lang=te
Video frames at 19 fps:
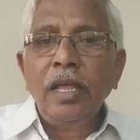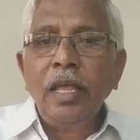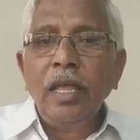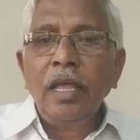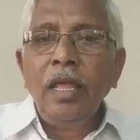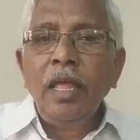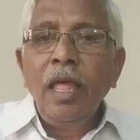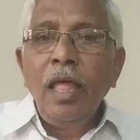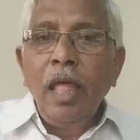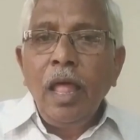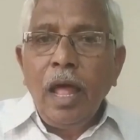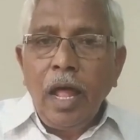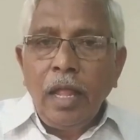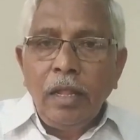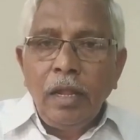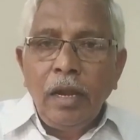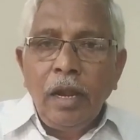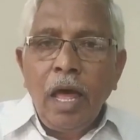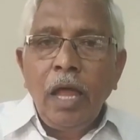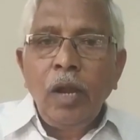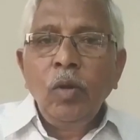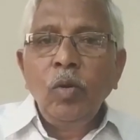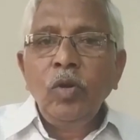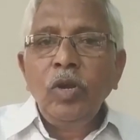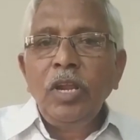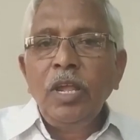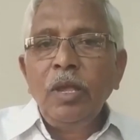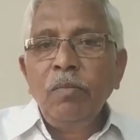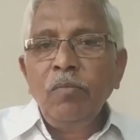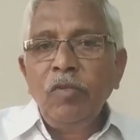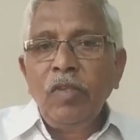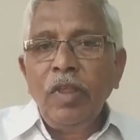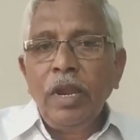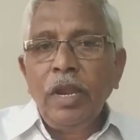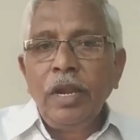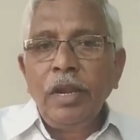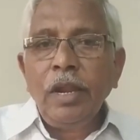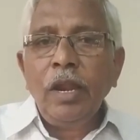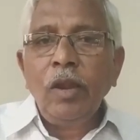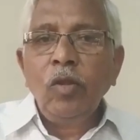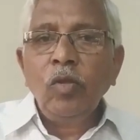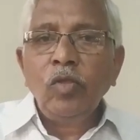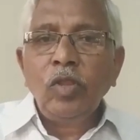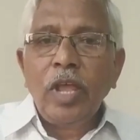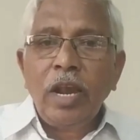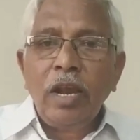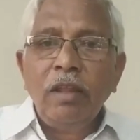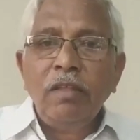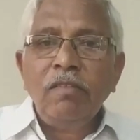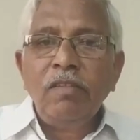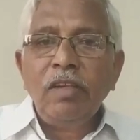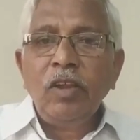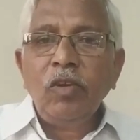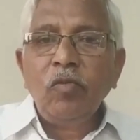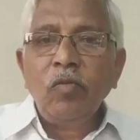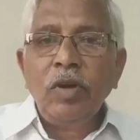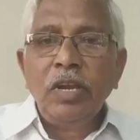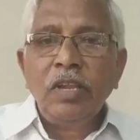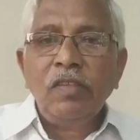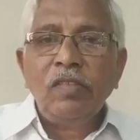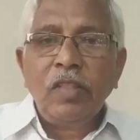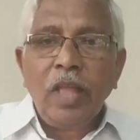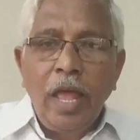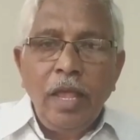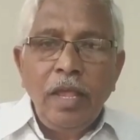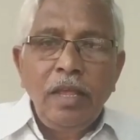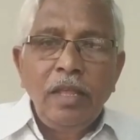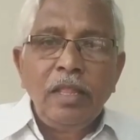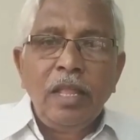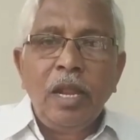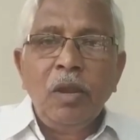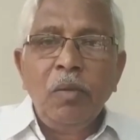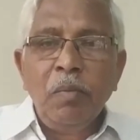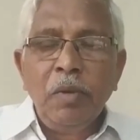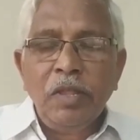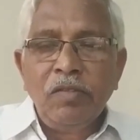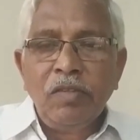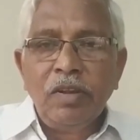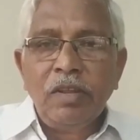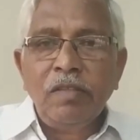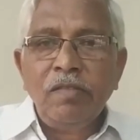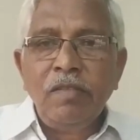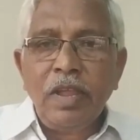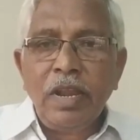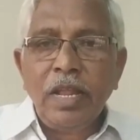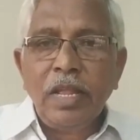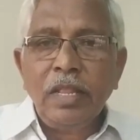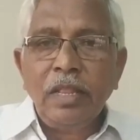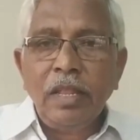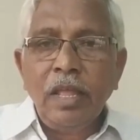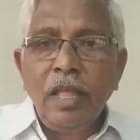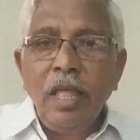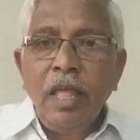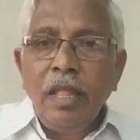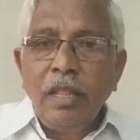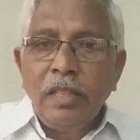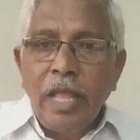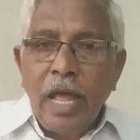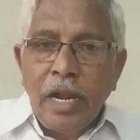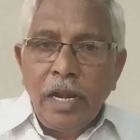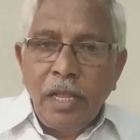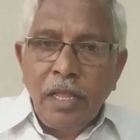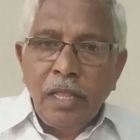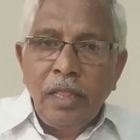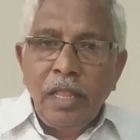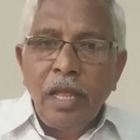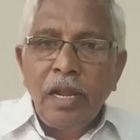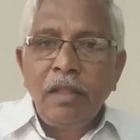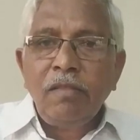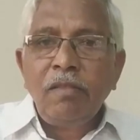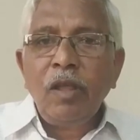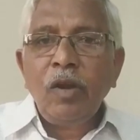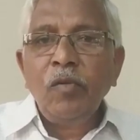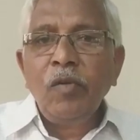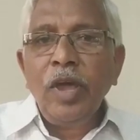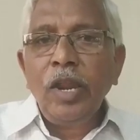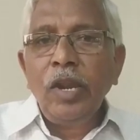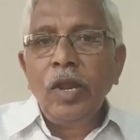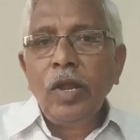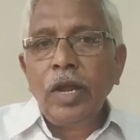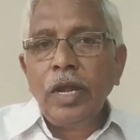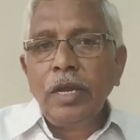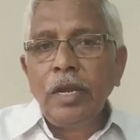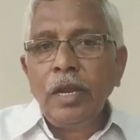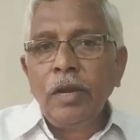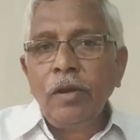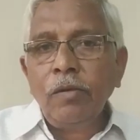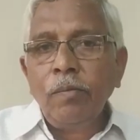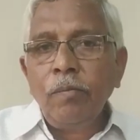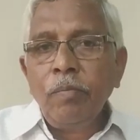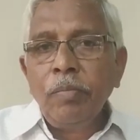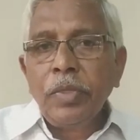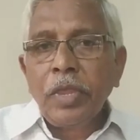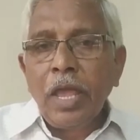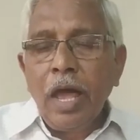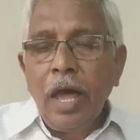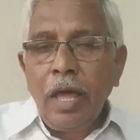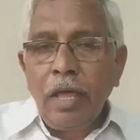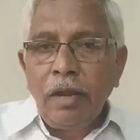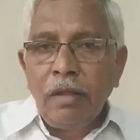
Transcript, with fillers: కాలానికి అది నాలుగు టీఎంసీల నీళ్లు తరలించేటువంటి స్థాయికి దాన్ని పెంచడం జరిగింది దాని కింద రిజర్వాయర్లు కట్టిండ్రు